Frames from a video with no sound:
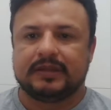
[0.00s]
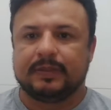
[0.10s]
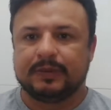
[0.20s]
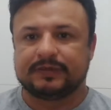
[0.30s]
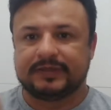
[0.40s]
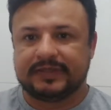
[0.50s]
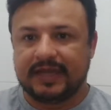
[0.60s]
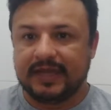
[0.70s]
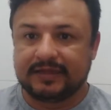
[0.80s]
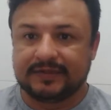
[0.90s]
Depois que
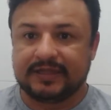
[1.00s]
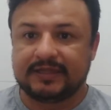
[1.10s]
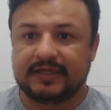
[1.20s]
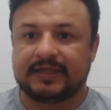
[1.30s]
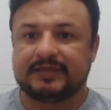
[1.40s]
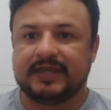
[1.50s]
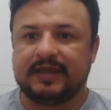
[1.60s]
você entra, você ainda tem que ser